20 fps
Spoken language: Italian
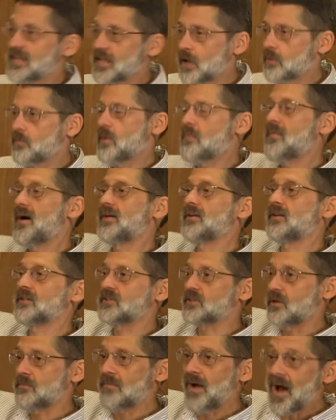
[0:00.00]
Dio mi manda a
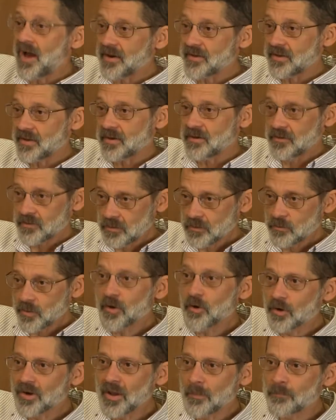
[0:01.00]
Samaria,
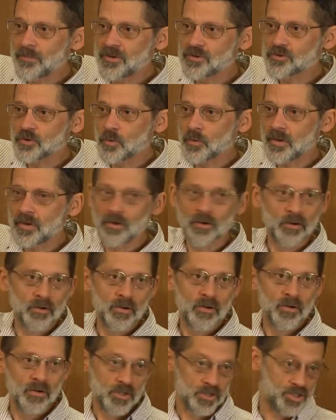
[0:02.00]
quello capisco
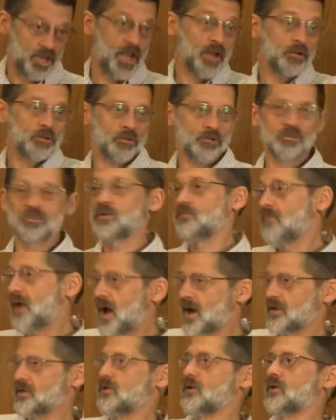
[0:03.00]
io. Certo,
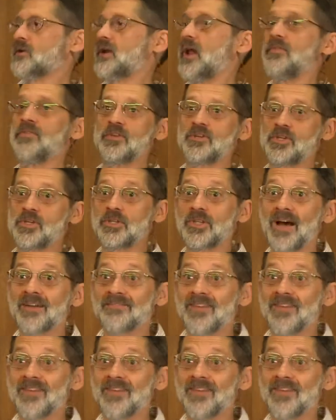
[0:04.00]
Samaria è una grande città,